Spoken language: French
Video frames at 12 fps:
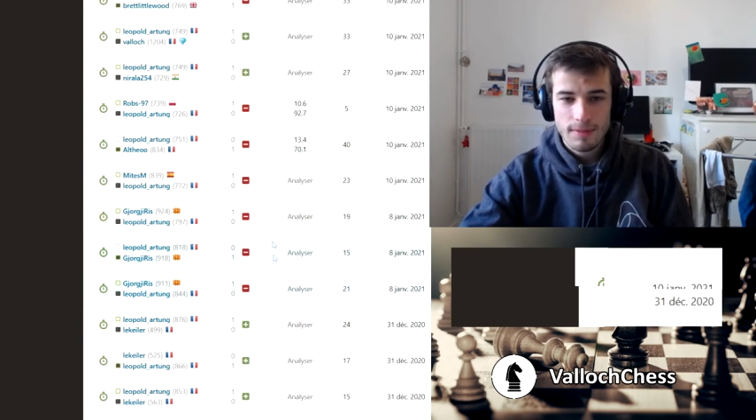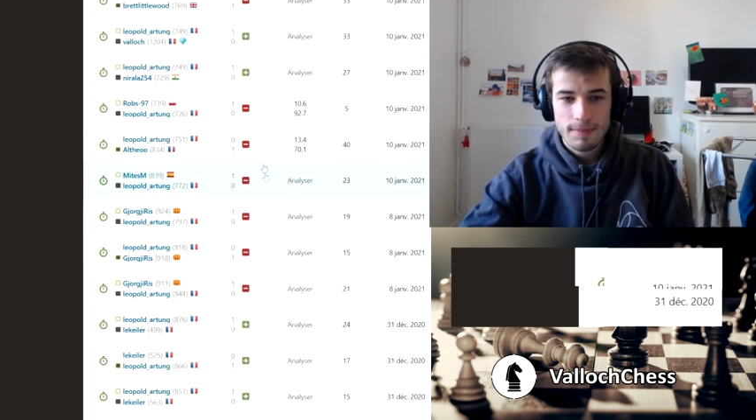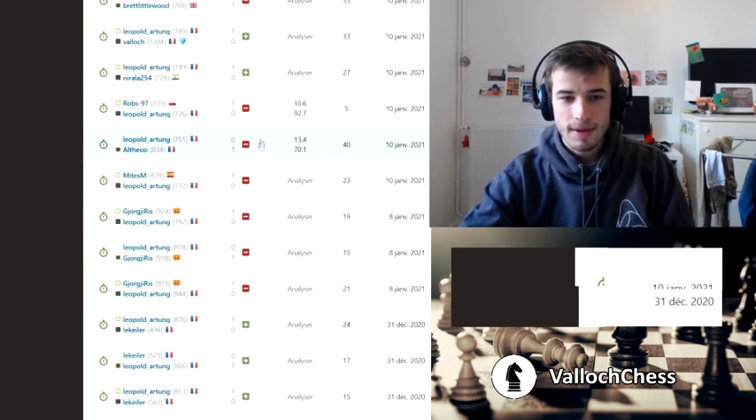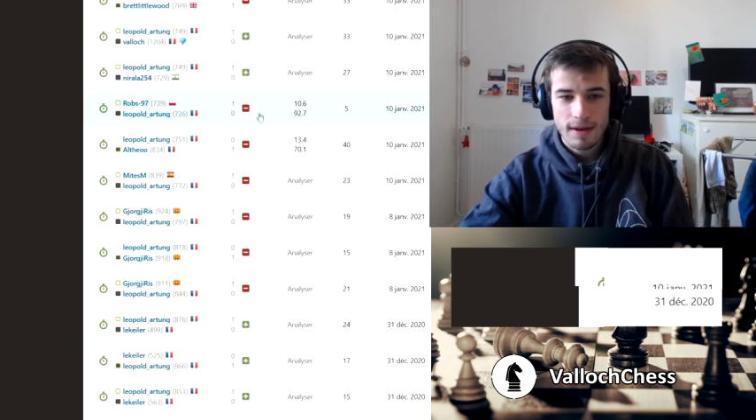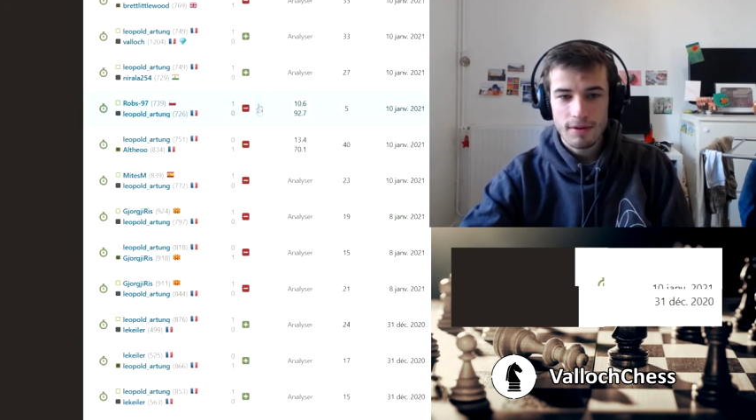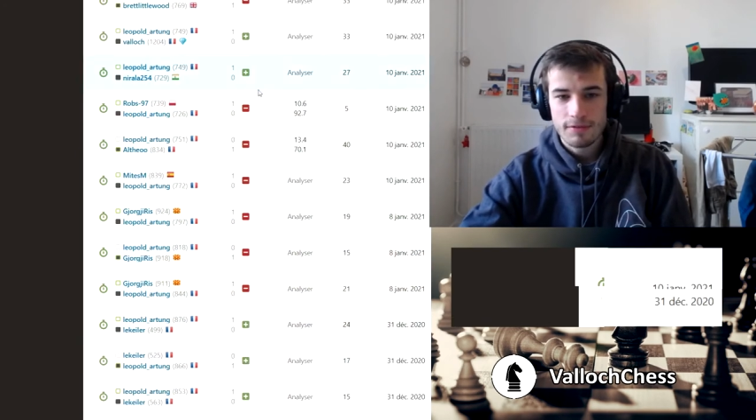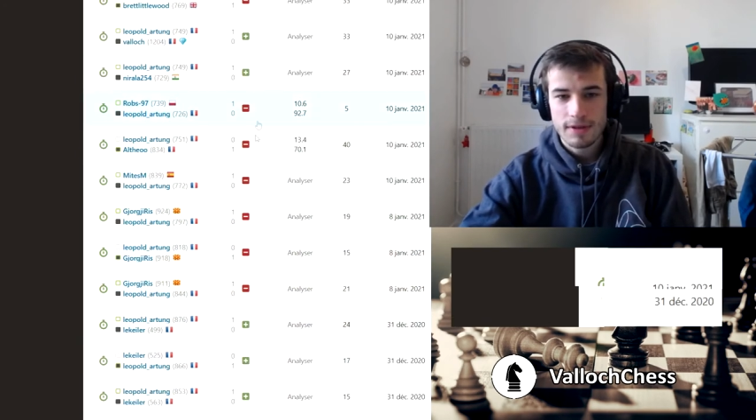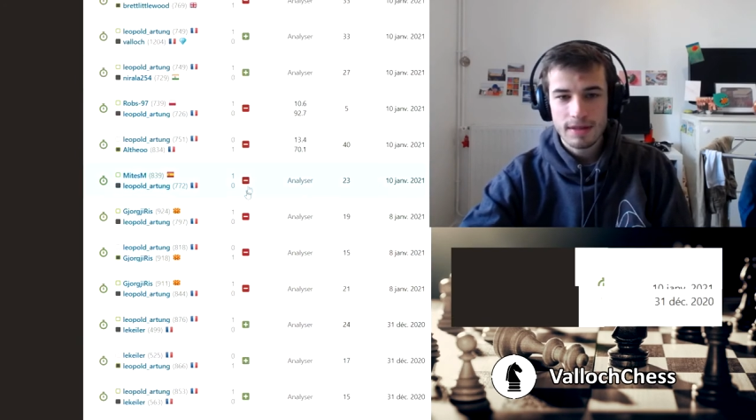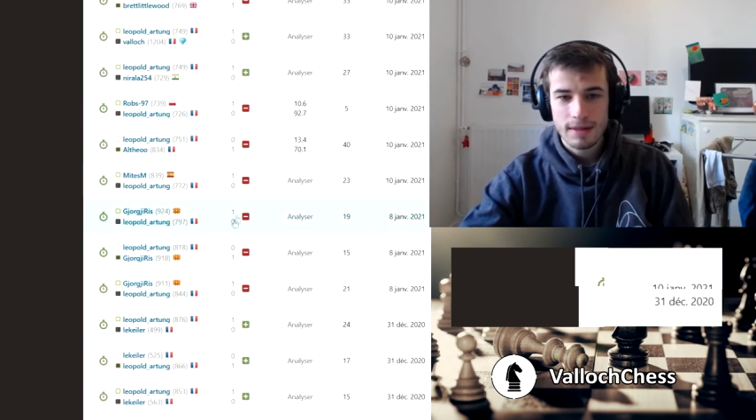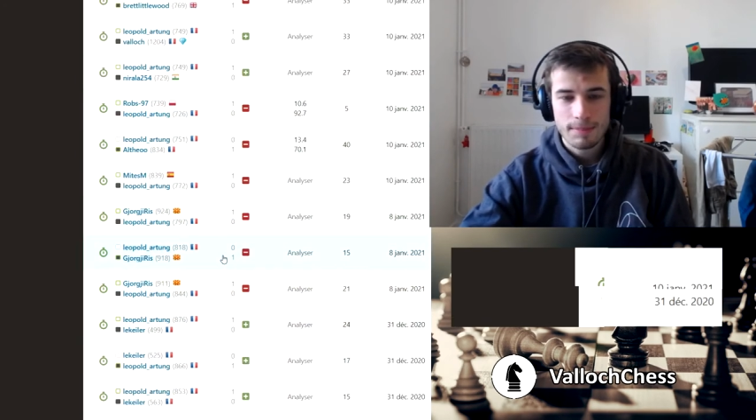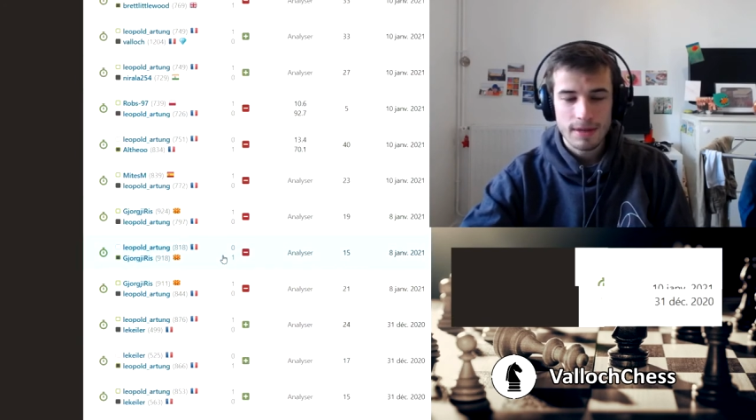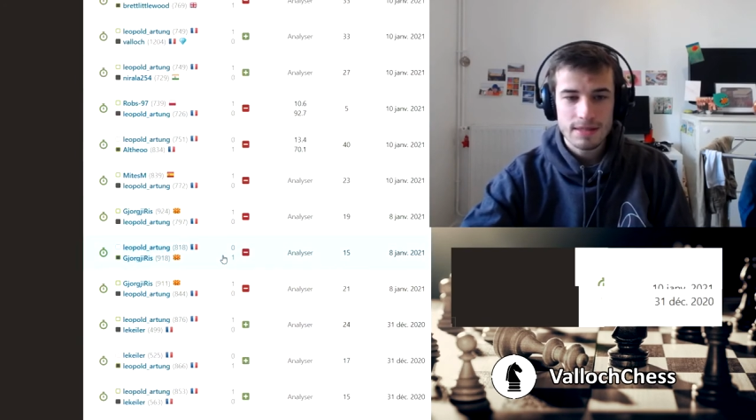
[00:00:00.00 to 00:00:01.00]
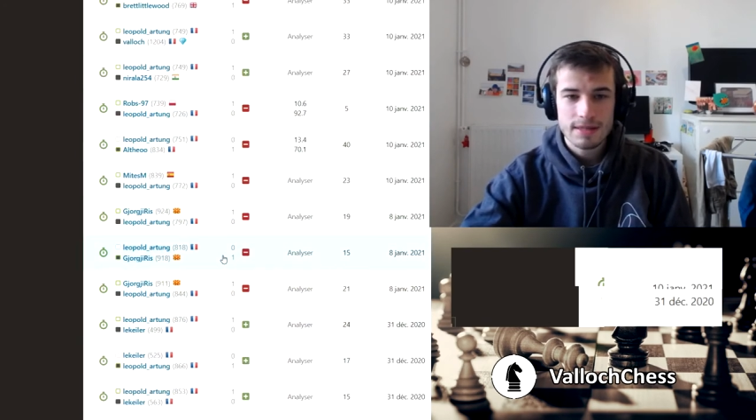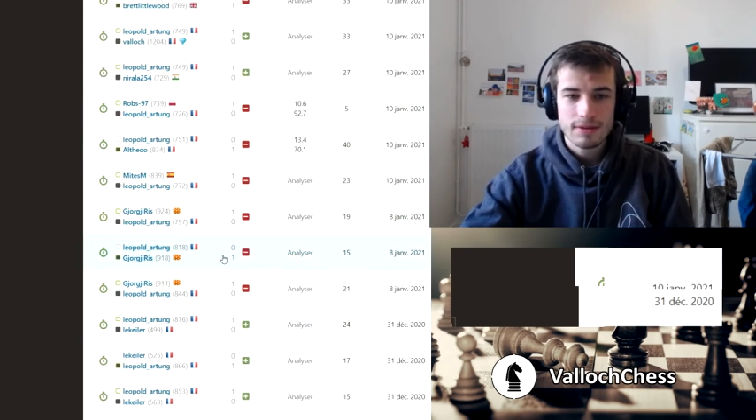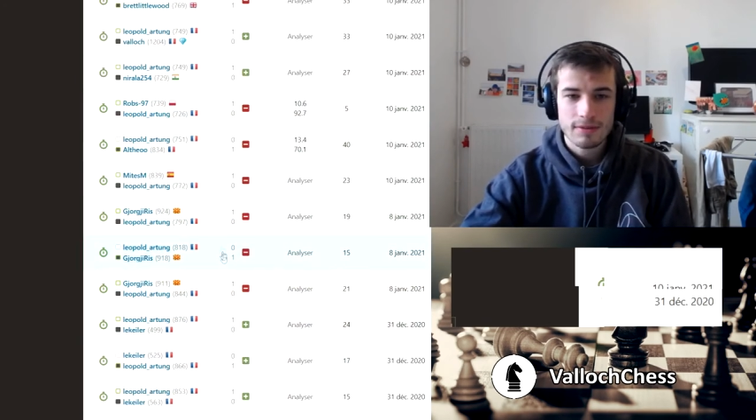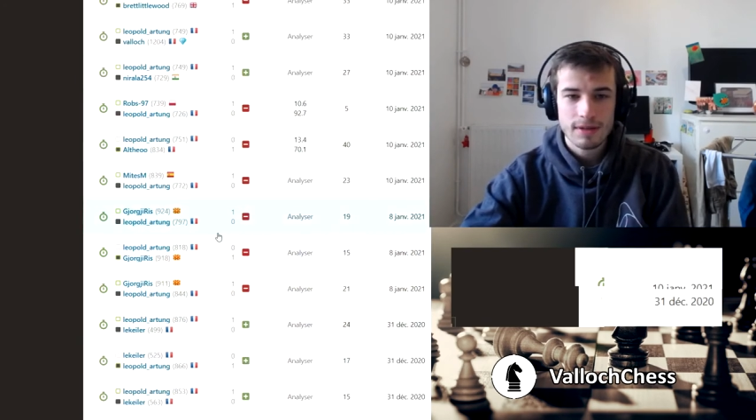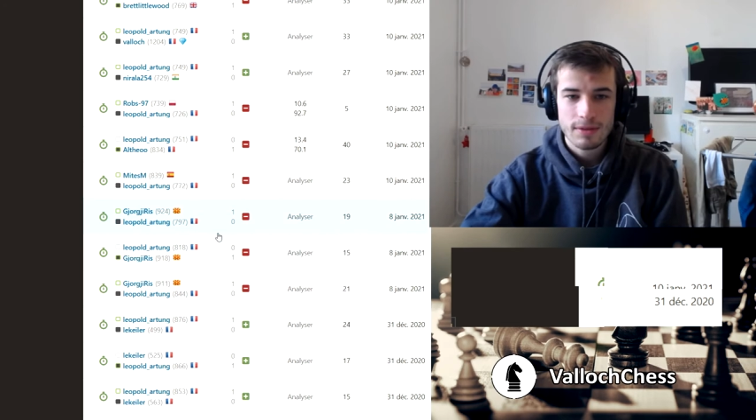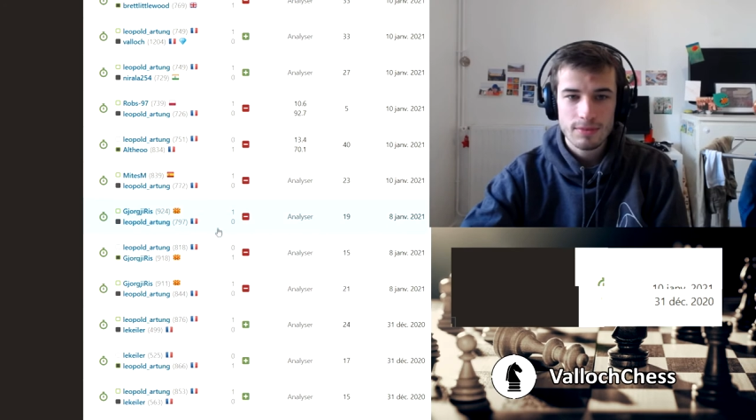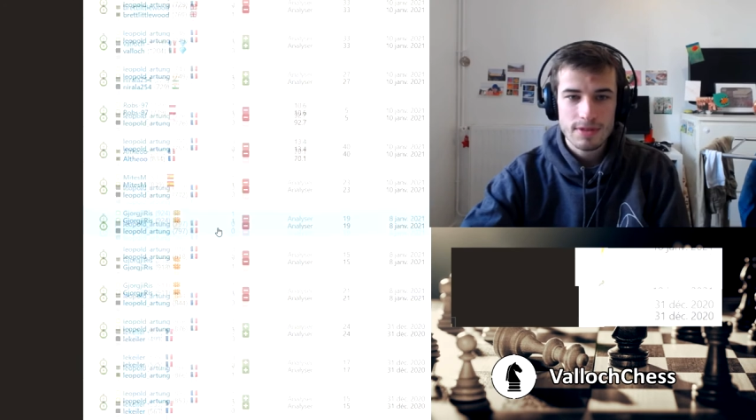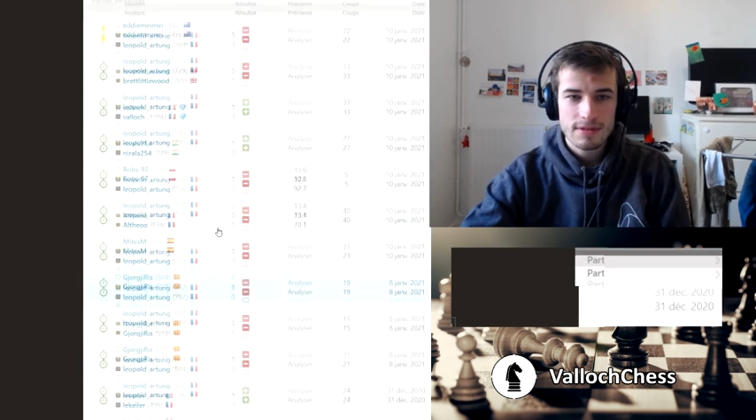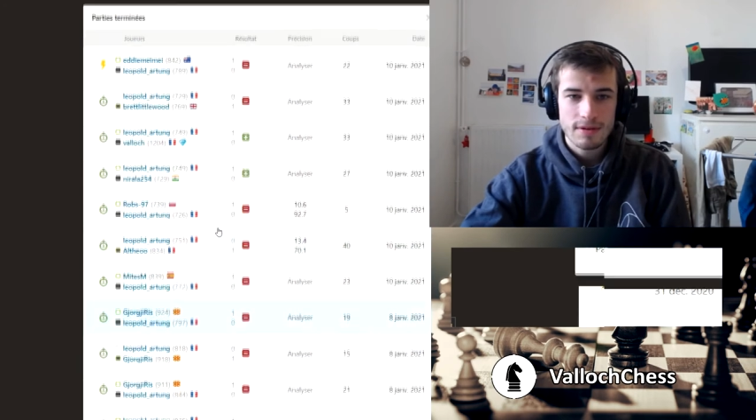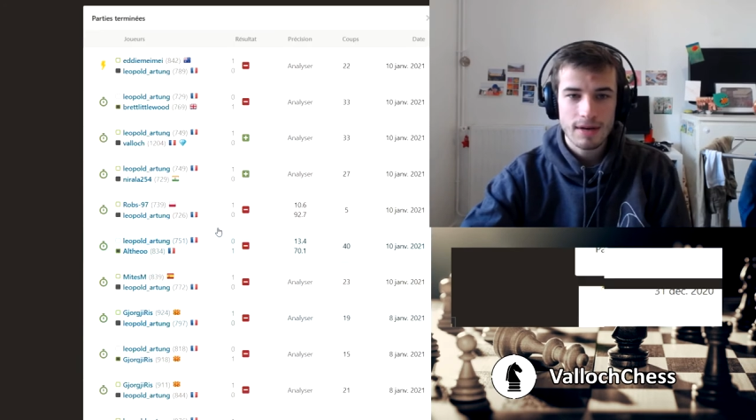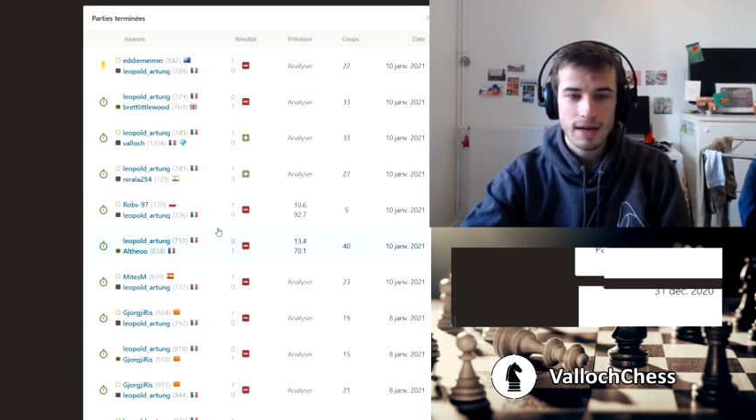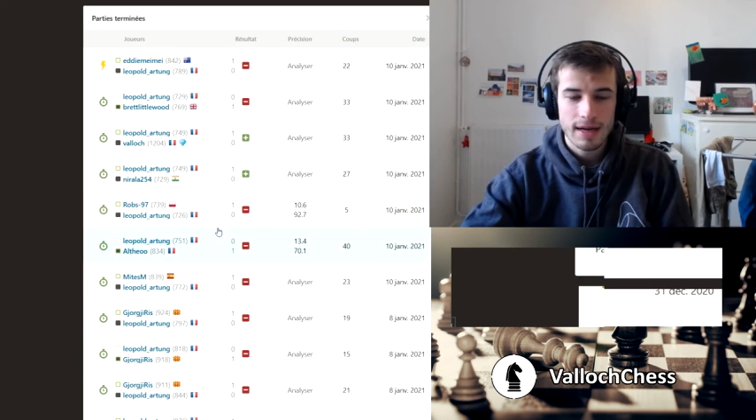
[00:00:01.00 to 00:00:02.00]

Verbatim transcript: perd en fait des parties contre des 800 et là